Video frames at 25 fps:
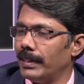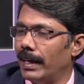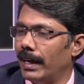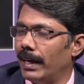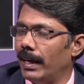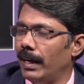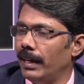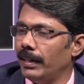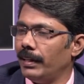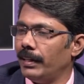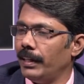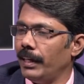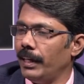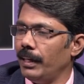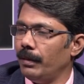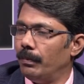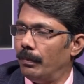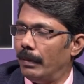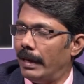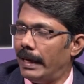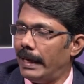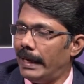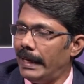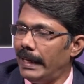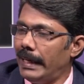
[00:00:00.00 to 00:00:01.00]

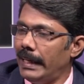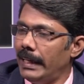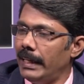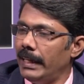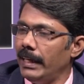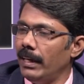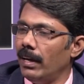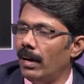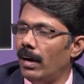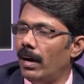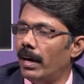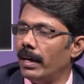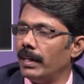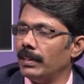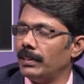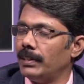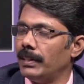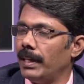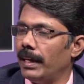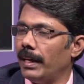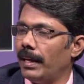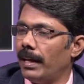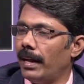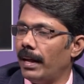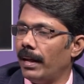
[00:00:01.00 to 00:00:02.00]
சகலத்தையும் நீதியாக
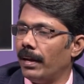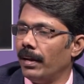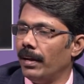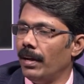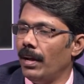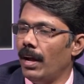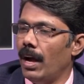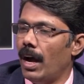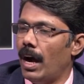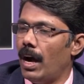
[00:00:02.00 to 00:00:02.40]
செய்கிறார்